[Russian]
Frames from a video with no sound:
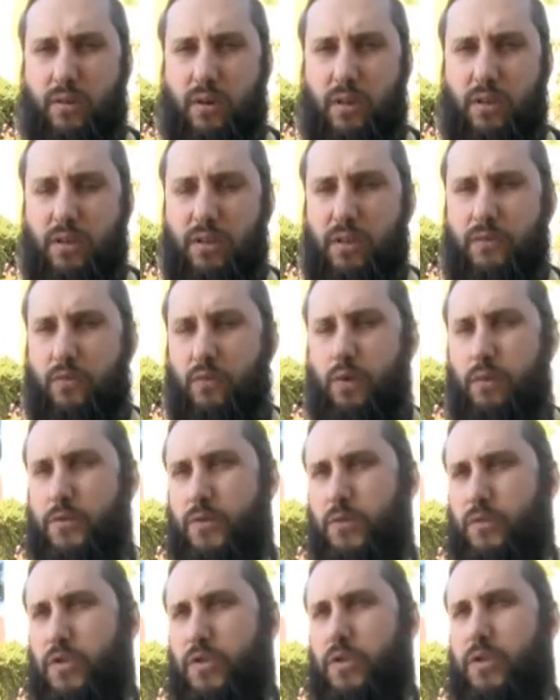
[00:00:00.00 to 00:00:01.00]
они ни в коем
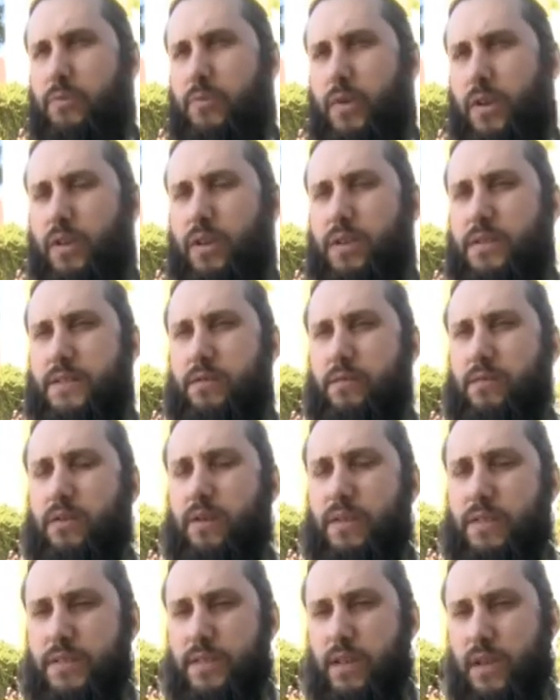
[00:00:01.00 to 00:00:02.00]
случае не предали свою
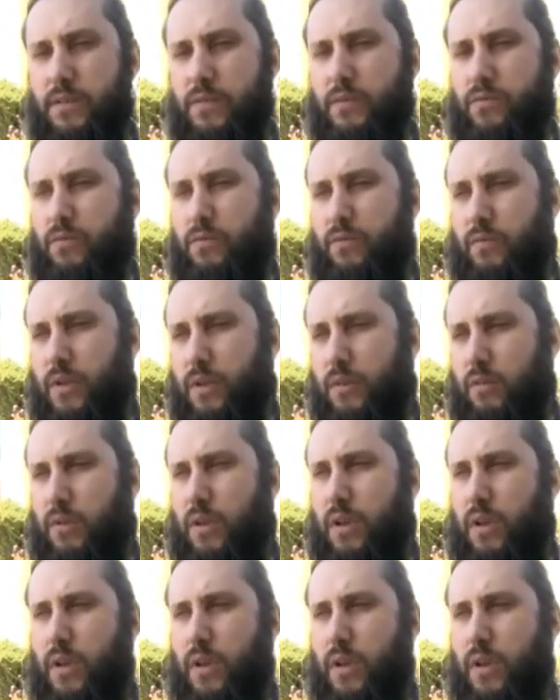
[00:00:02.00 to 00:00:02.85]
христианскую веру.